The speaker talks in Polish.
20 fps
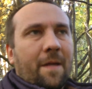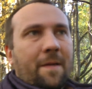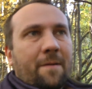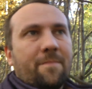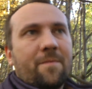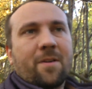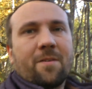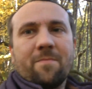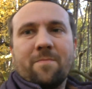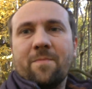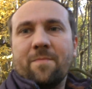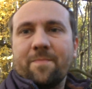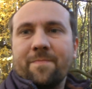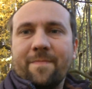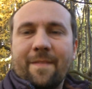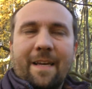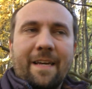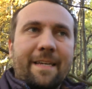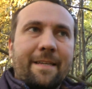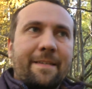no,
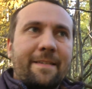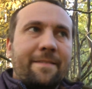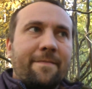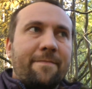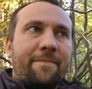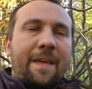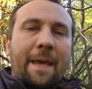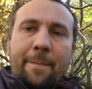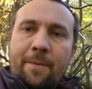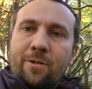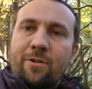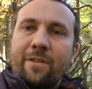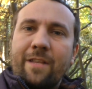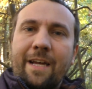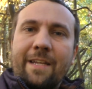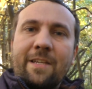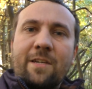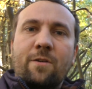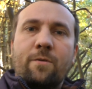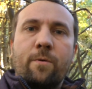wiem kto
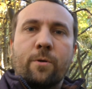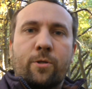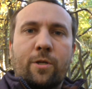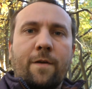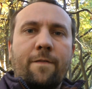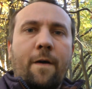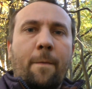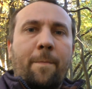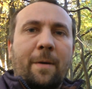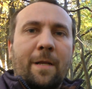na nich głosował,